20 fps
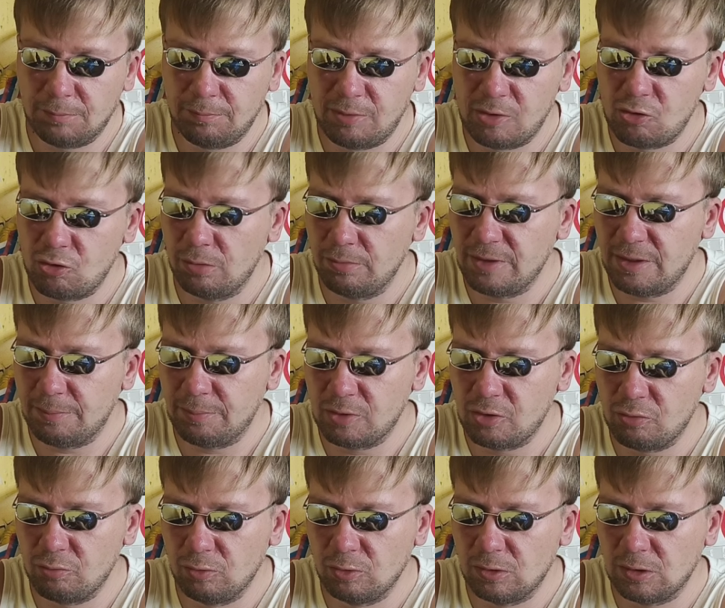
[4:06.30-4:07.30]
Причем я
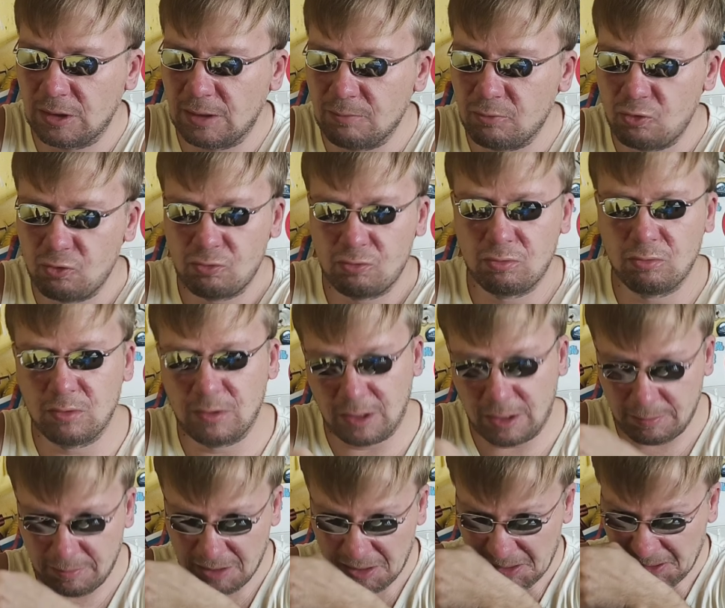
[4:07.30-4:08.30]
почему-то там чувствую
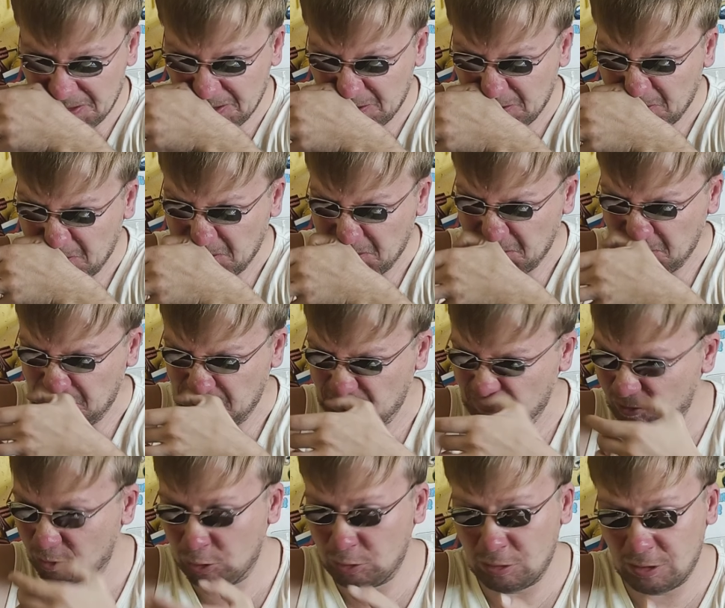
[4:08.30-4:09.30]
карамельный солод.
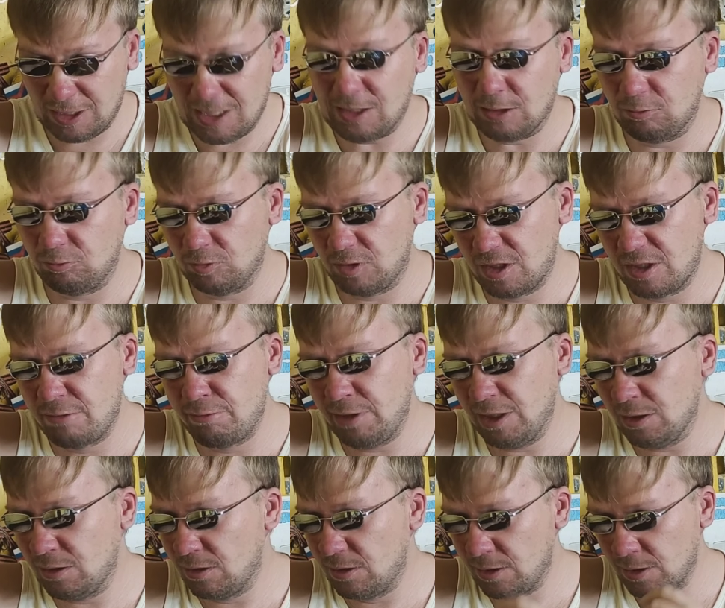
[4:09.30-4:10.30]
Вот как вот
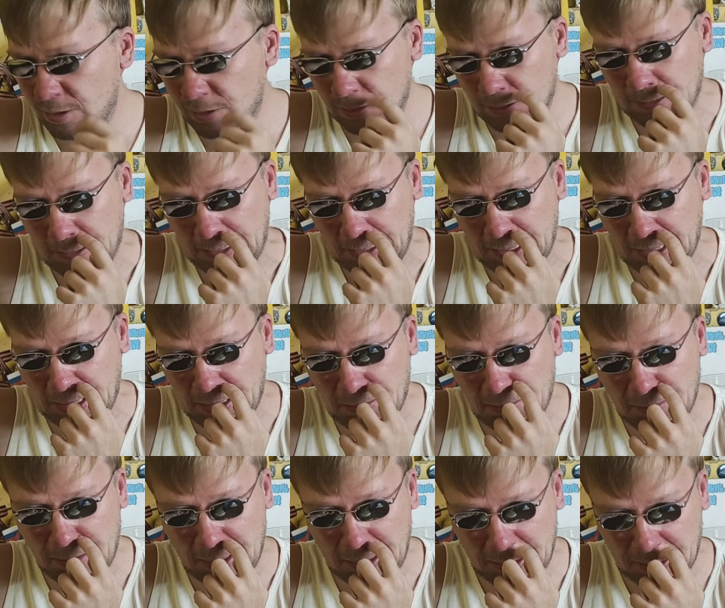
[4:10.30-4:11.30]
цвет, да, такой
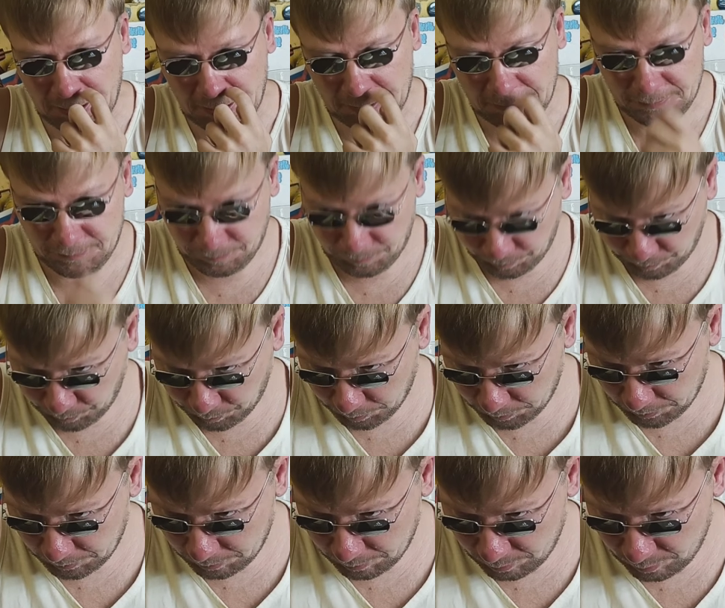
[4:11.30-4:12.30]
карамельный,
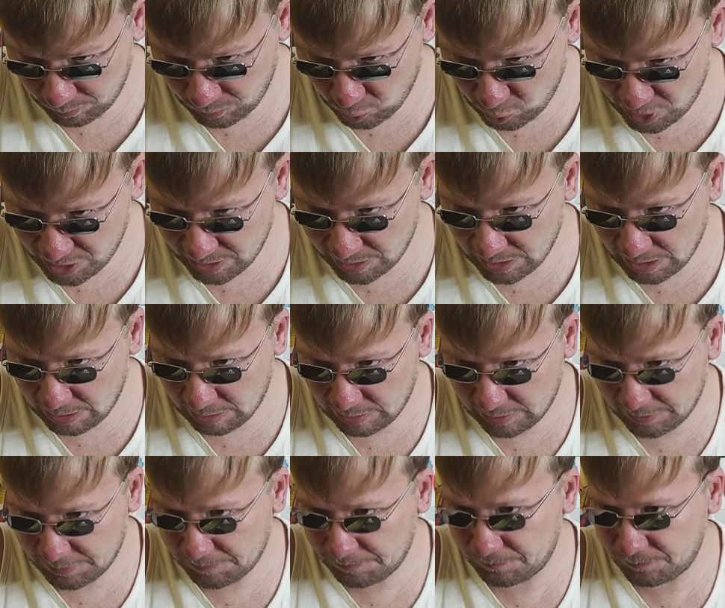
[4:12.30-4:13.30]
но
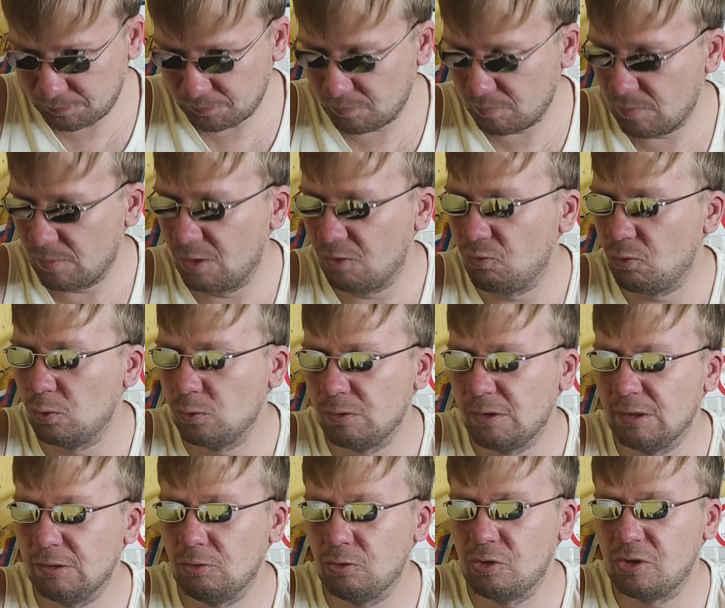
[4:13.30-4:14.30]
янтарный. На
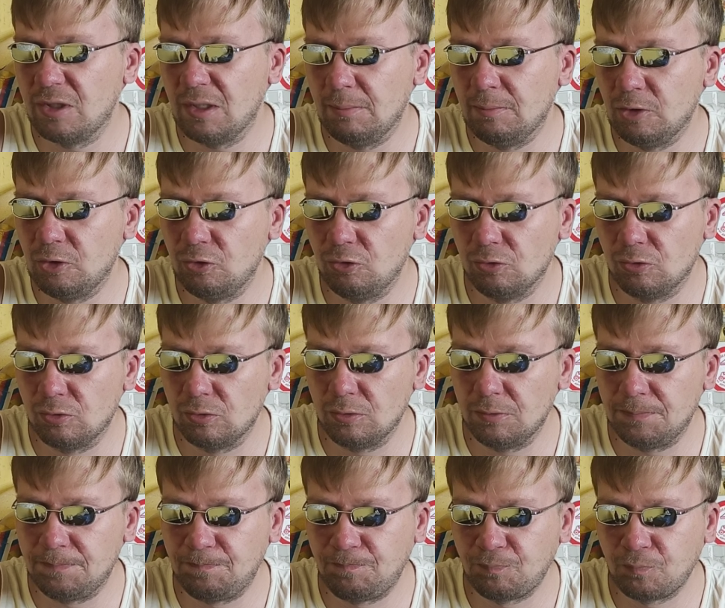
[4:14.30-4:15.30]
вкус я то же самое
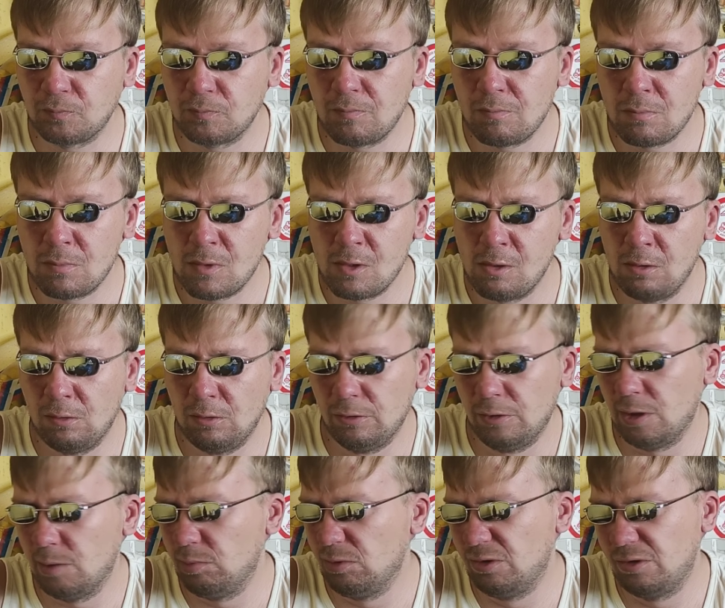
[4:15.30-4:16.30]
чувствую.
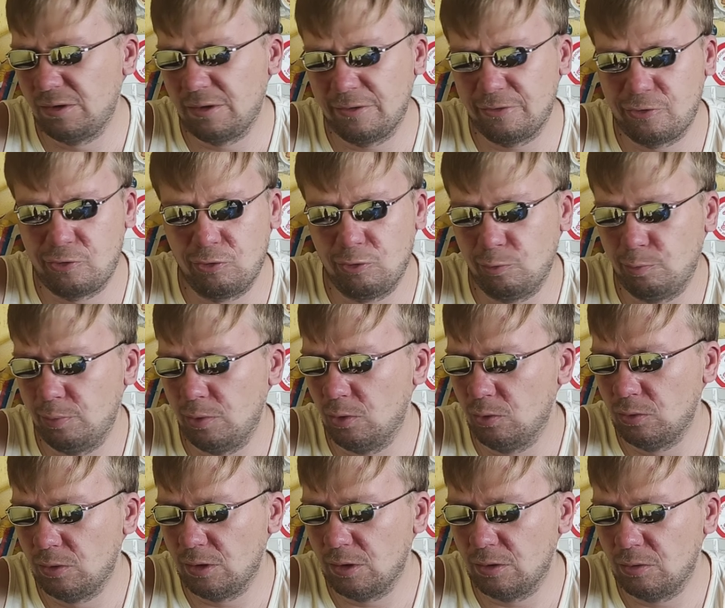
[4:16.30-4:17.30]
Я бы не сказал, что оно
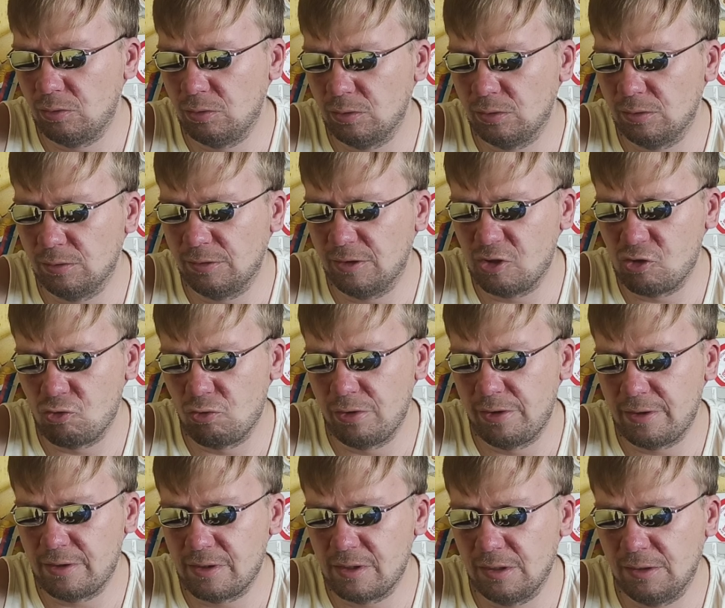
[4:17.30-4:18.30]
плотное какое-то,
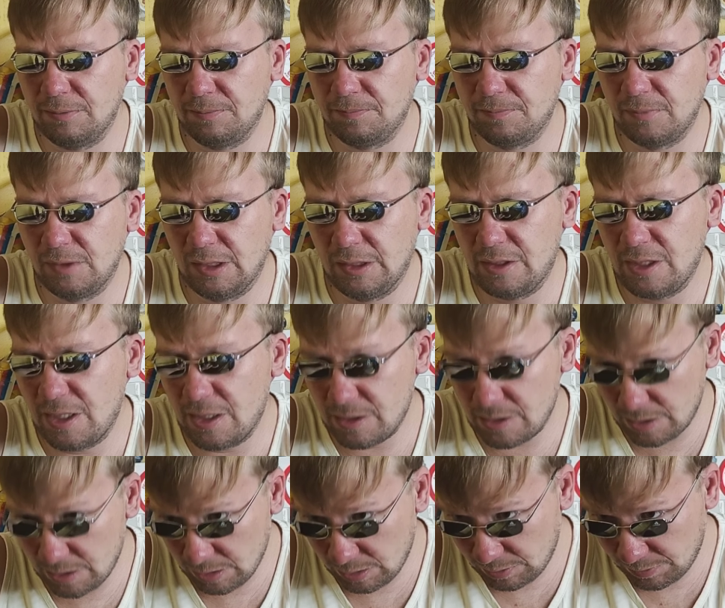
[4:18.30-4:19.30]
нажористое. Хотя я
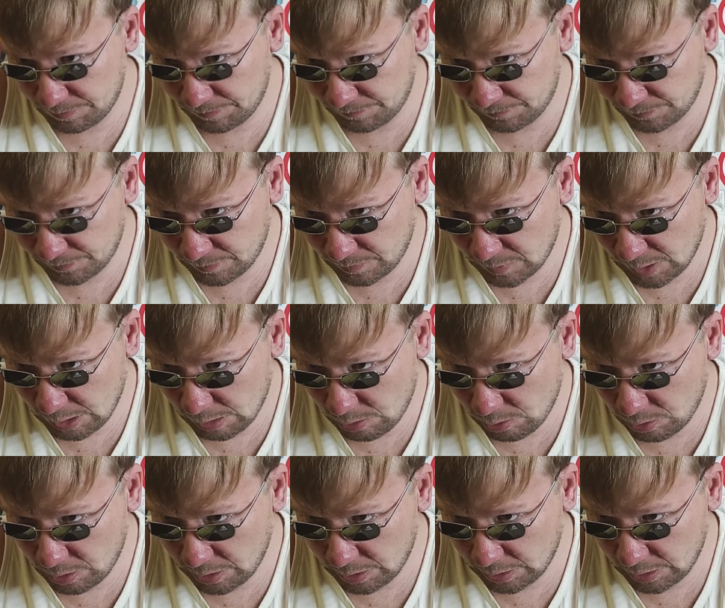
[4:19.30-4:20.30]
сделал
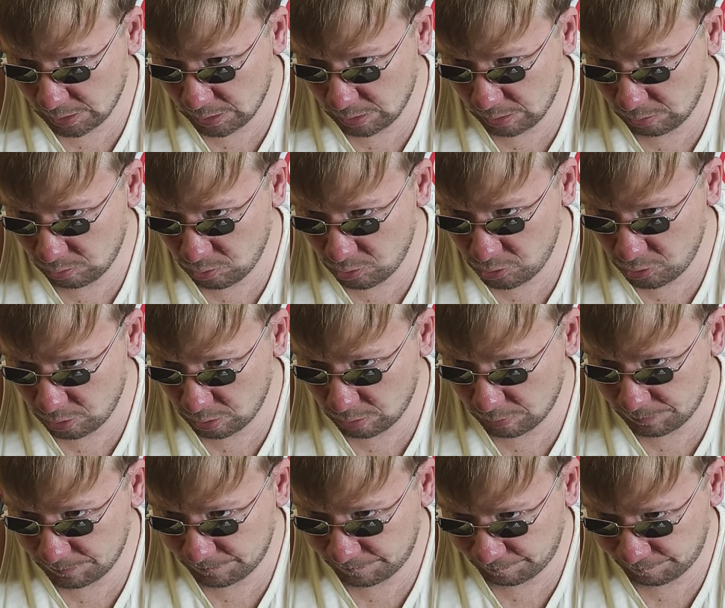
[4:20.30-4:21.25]
легонький глоточек.